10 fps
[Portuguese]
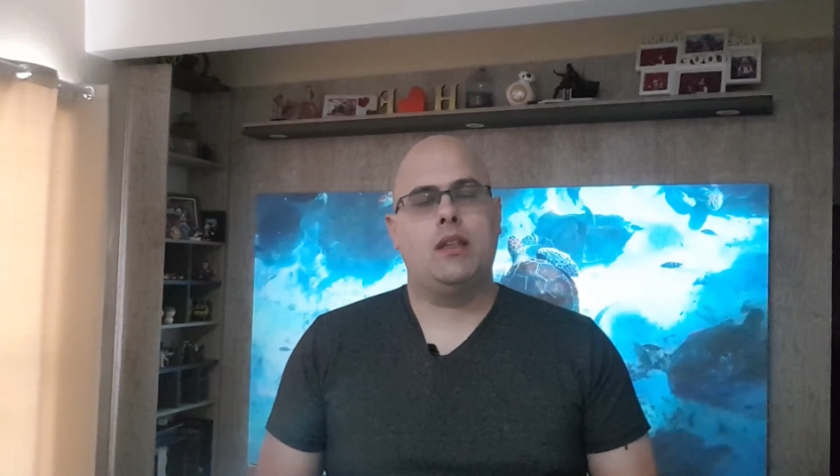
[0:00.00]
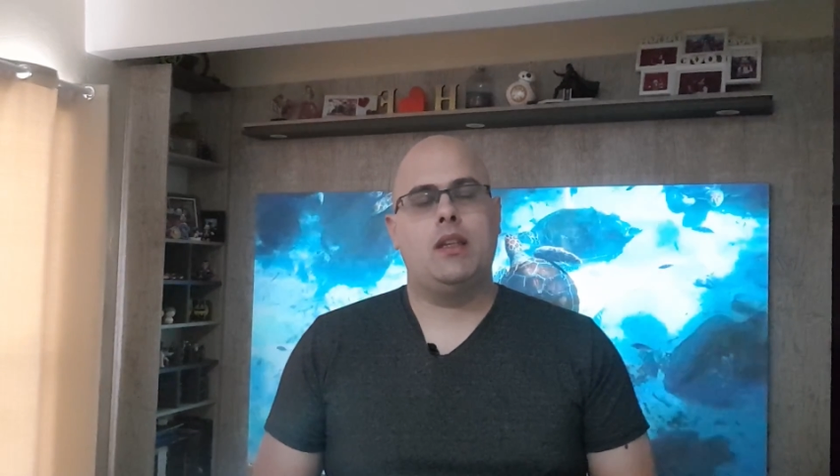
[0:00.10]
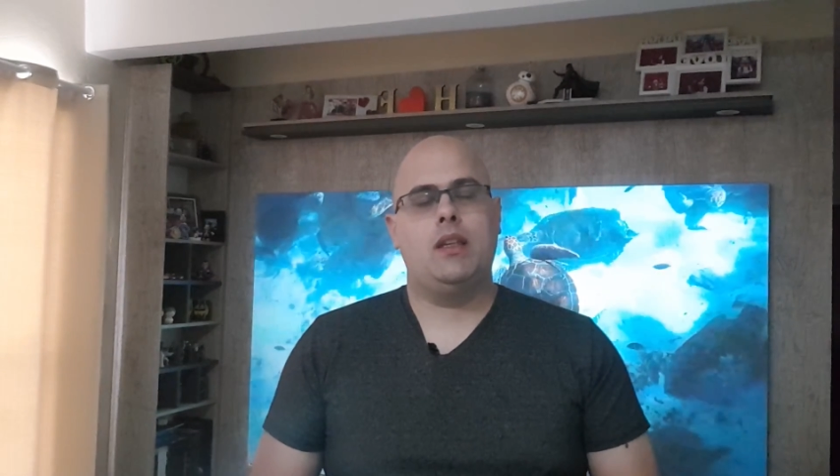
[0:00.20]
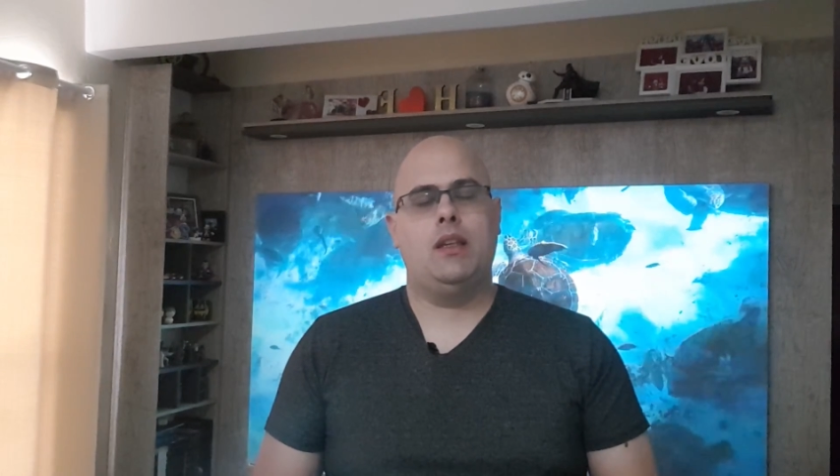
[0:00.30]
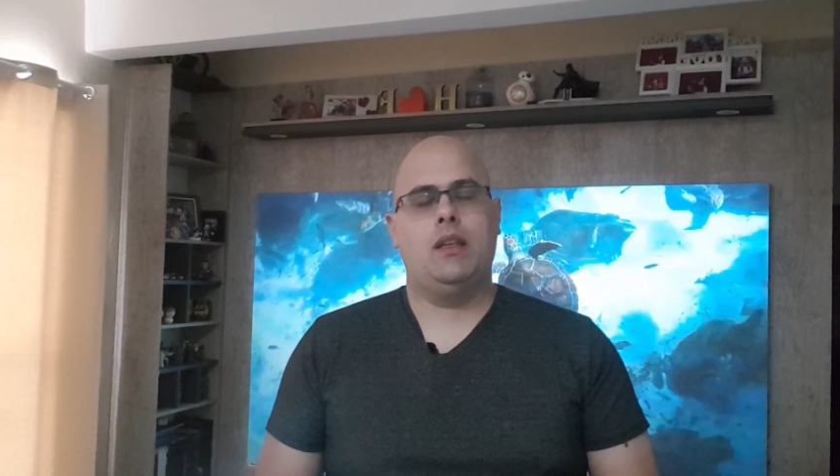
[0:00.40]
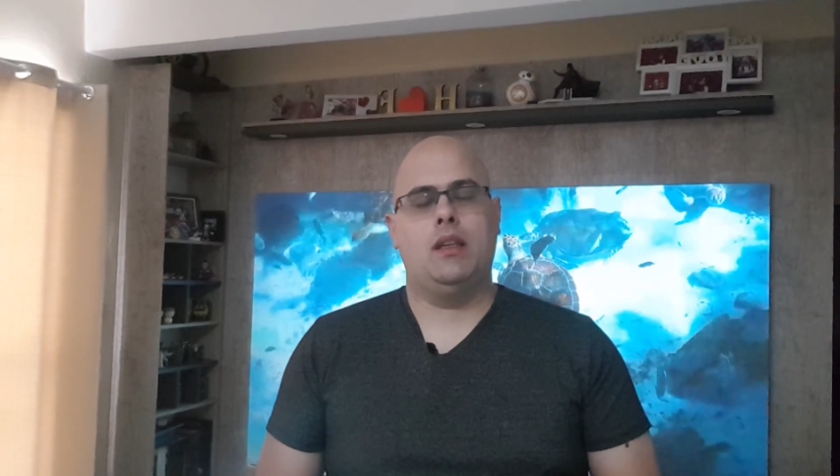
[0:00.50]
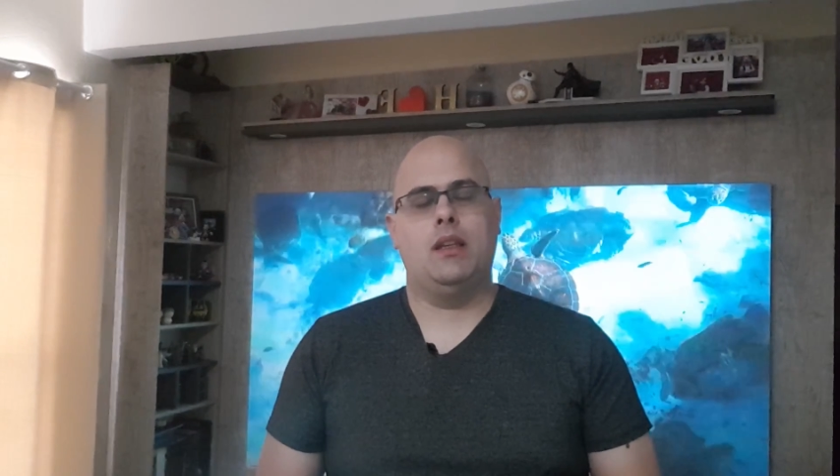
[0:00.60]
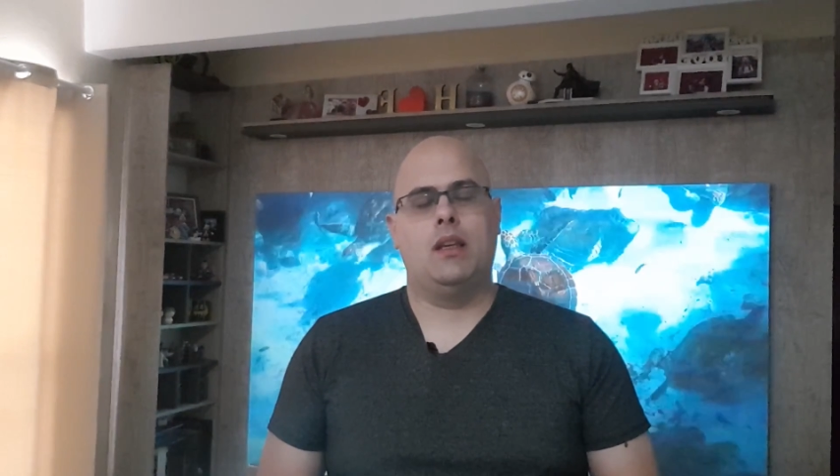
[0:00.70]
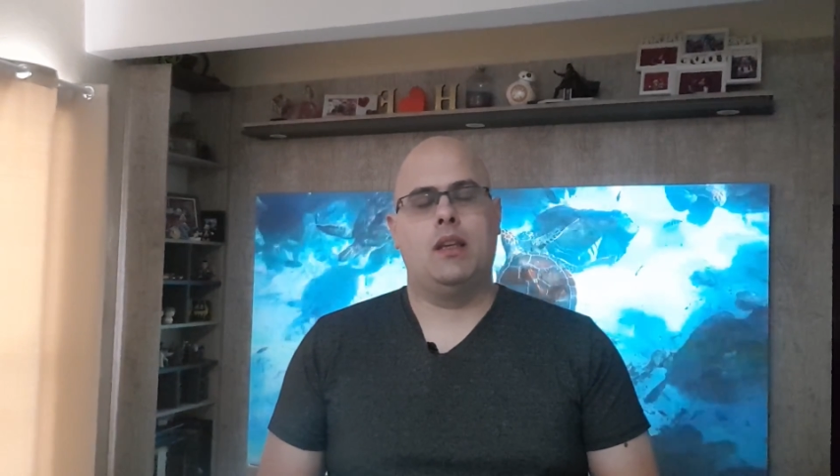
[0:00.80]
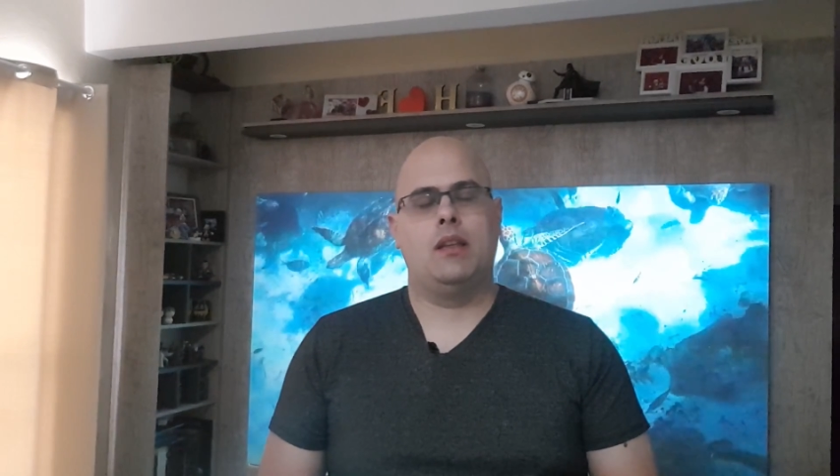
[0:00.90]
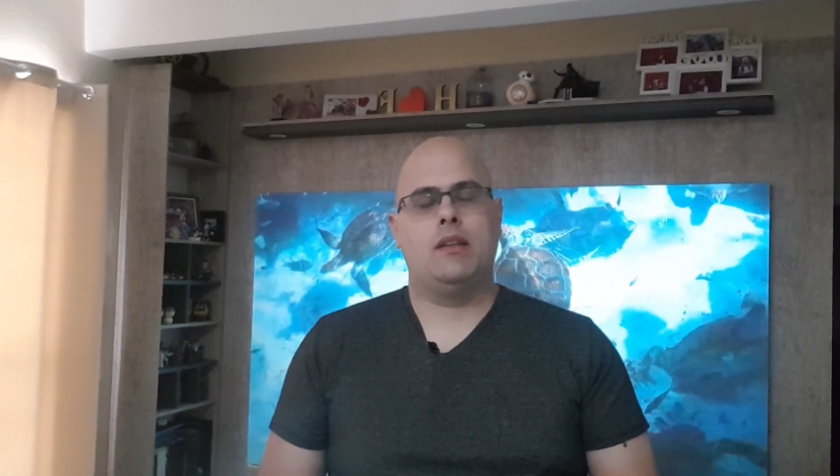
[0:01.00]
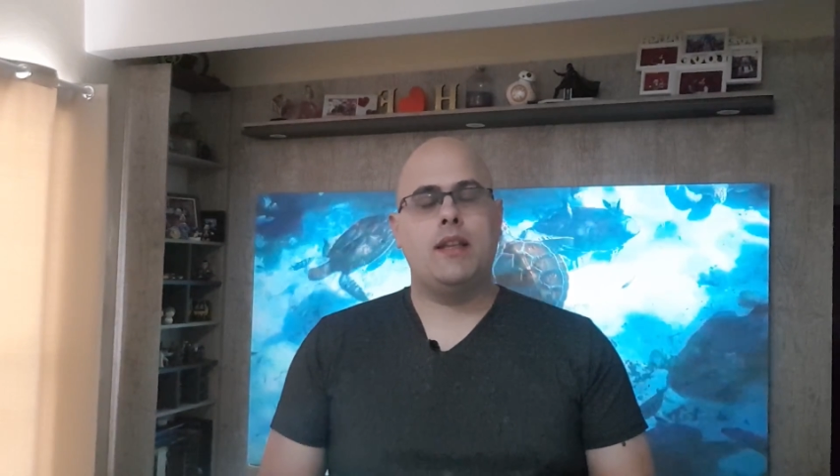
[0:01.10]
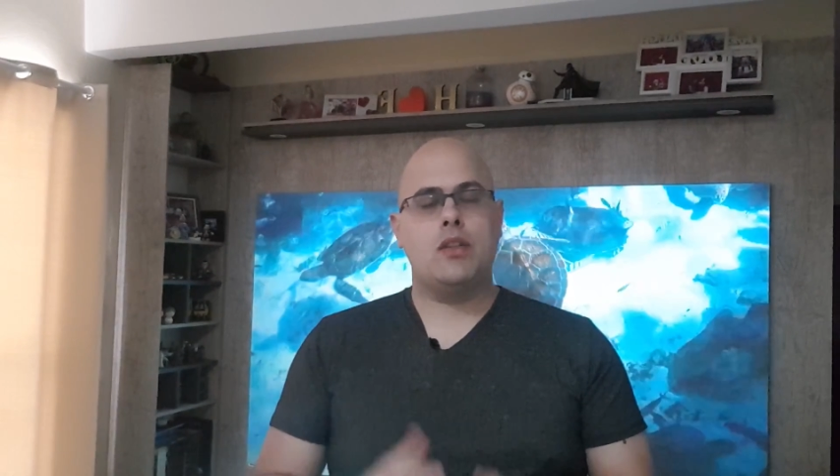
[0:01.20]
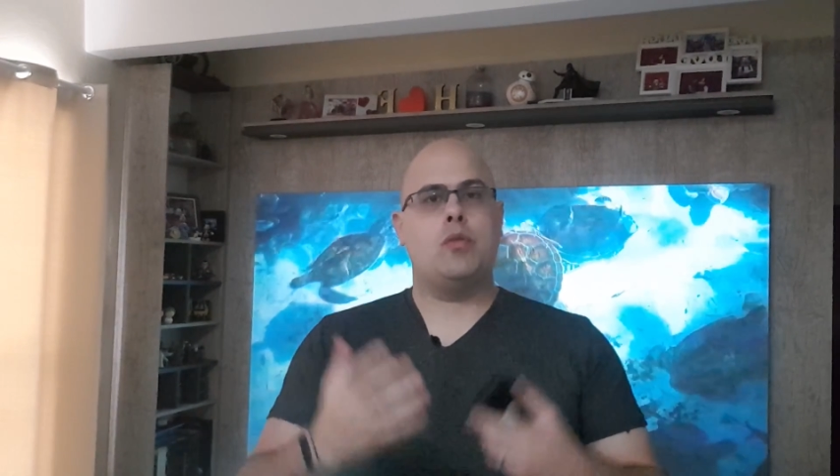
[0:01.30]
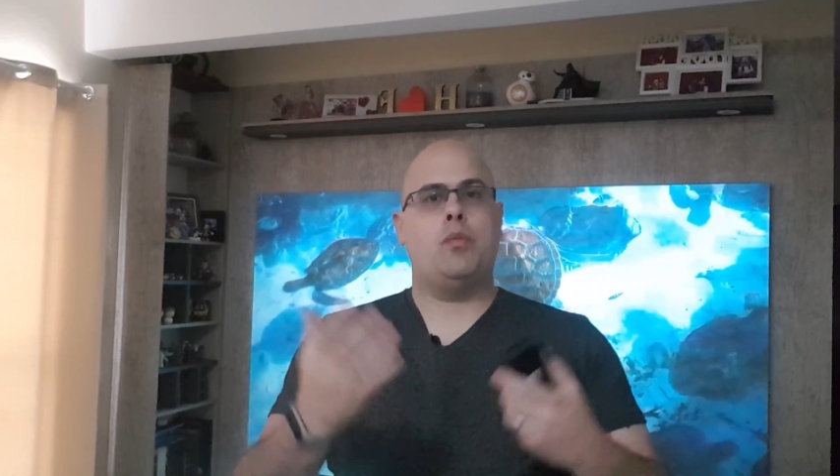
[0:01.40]
que
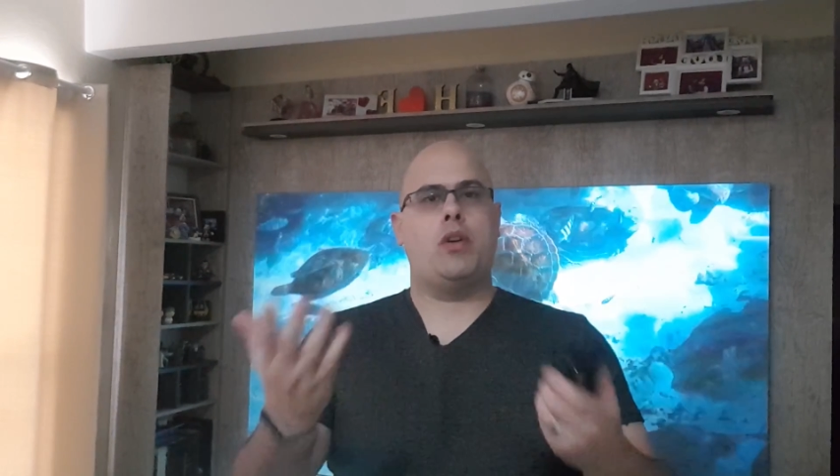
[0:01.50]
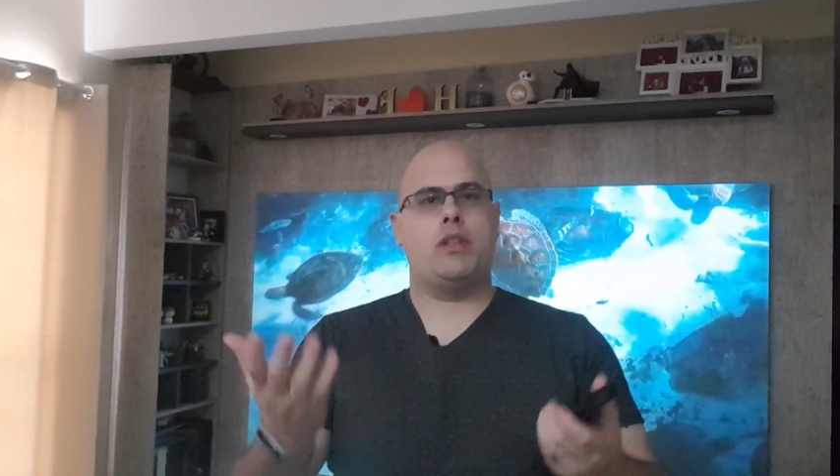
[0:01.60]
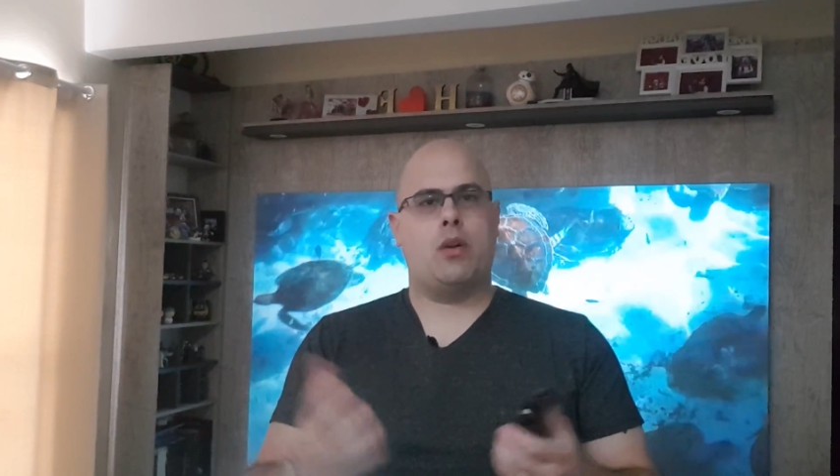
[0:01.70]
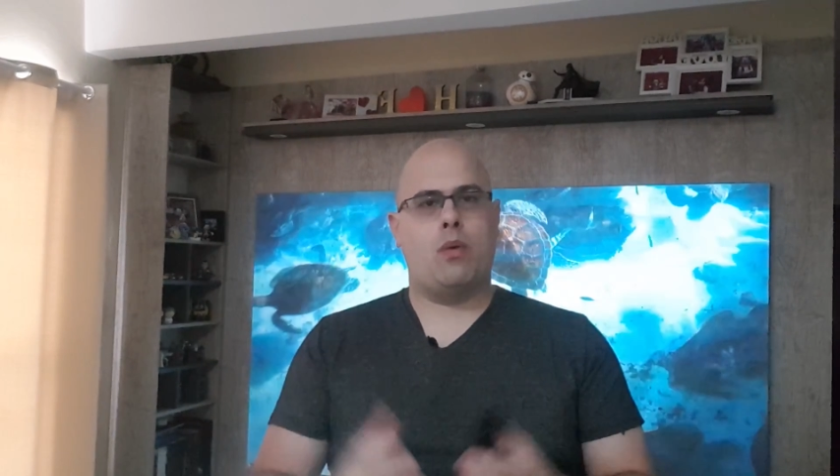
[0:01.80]
tenha suporte a